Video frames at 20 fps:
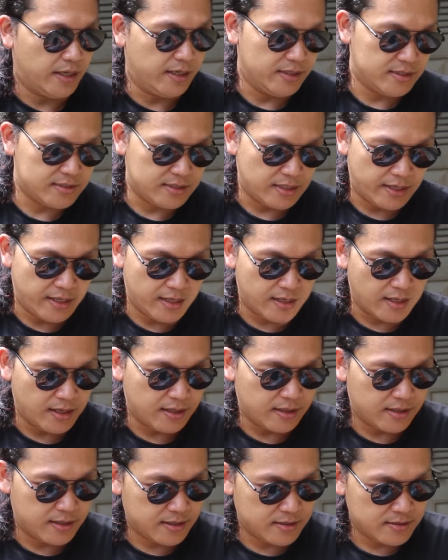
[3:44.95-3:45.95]
Nah ini saya
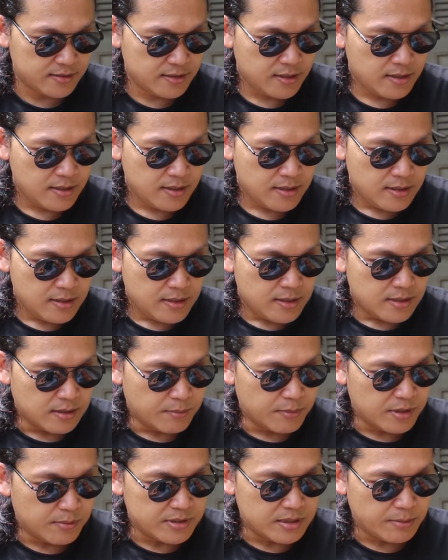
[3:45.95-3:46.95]
akan,
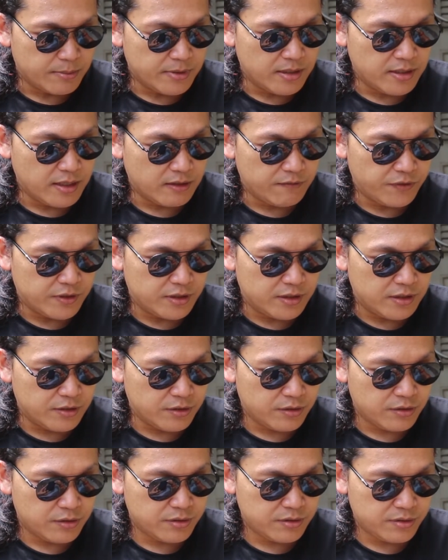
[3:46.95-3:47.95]
teman-teman sambil lihat
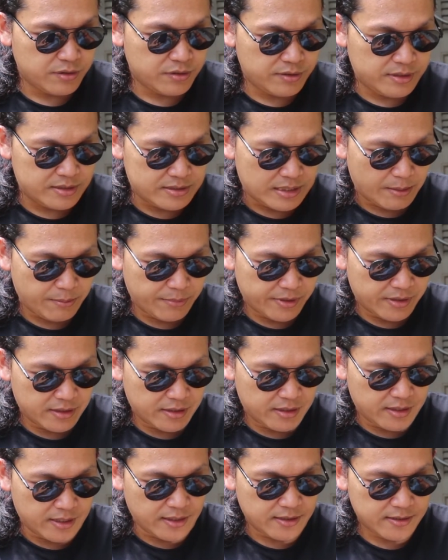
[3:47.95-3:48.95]
video di samping
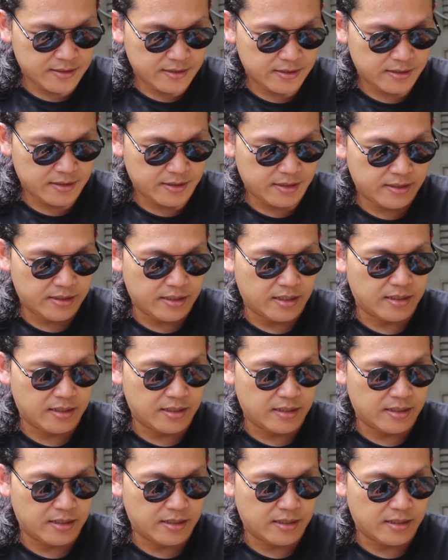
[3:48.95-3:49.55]
ini ya, ini